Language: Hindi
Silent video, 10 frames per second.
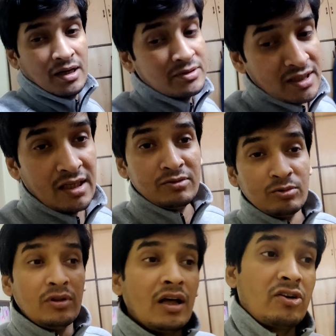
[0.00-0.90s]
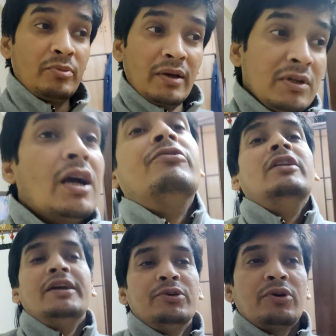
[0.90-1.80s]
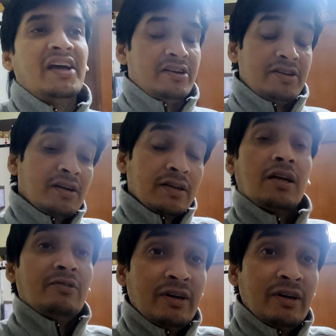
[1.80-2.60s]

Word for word: मैं अब इसके लिए दूध ला रहा हूँ मैं अभी काफ़ी लेट हो गया एडिटिंग करते